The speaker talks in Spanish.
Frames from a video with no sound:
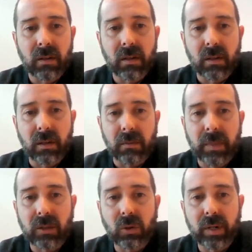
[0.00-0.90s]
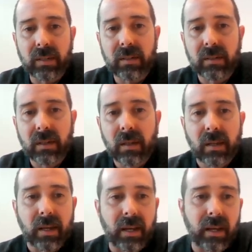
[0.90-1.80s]
eh, vectores,
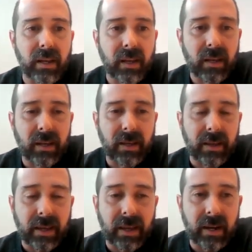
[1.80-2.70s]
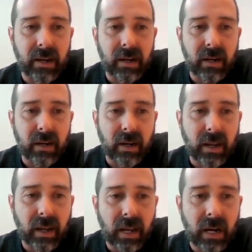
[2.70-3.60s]
eh, el,
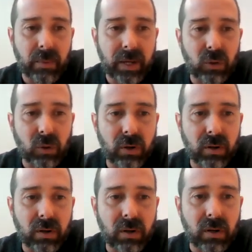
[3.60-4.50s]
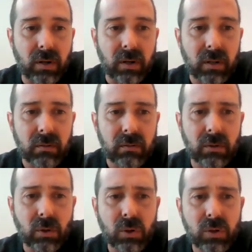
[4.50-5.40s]
vector
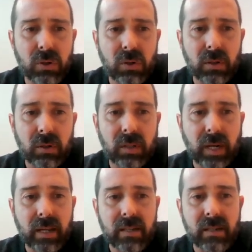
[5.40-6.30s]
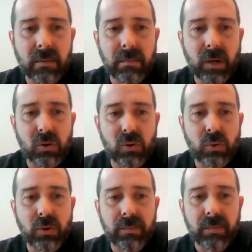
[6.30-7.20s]
2, 3, menos
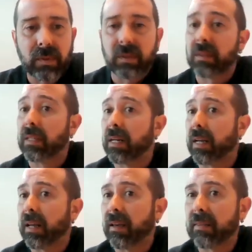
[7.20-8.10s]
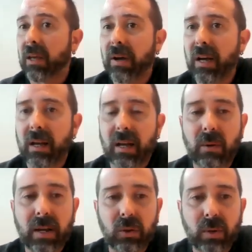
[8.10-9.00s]
1, del que les estaba
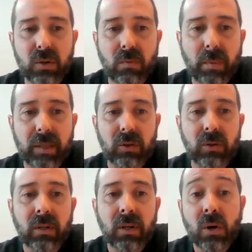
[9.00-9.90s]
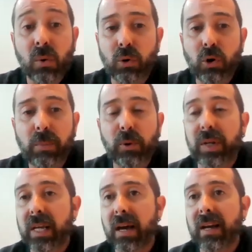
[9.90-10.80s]
hablando hace un momento, uno lo
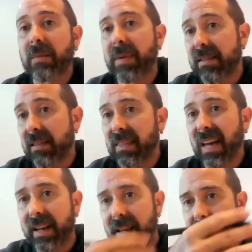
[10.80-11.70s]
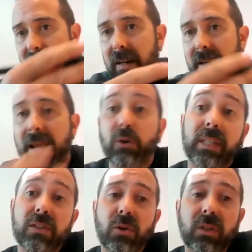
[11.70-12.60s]
podría representar en la
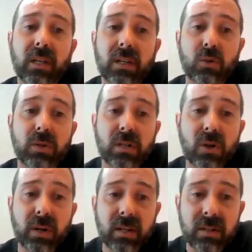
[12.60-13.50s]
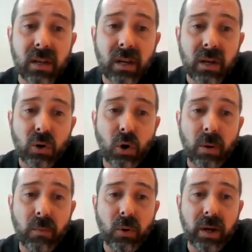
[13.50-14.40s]
notación de sucesiones
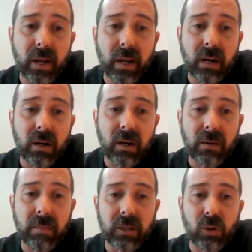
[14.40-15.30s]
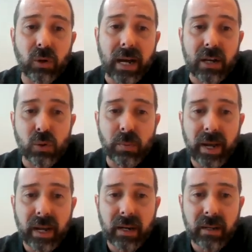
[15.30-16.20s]
como el vector a sub
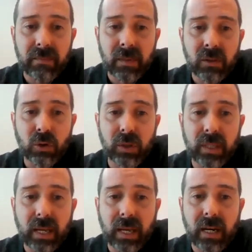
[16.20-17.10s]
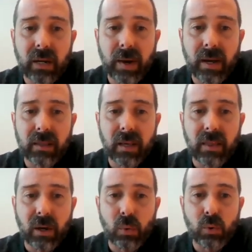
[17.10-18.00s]
n, donde n va
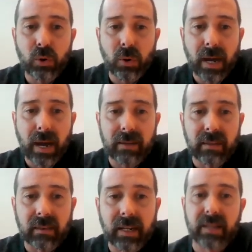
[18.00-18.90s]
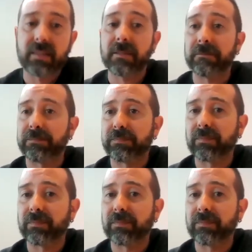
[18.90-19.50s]
desde 1 hasta 3,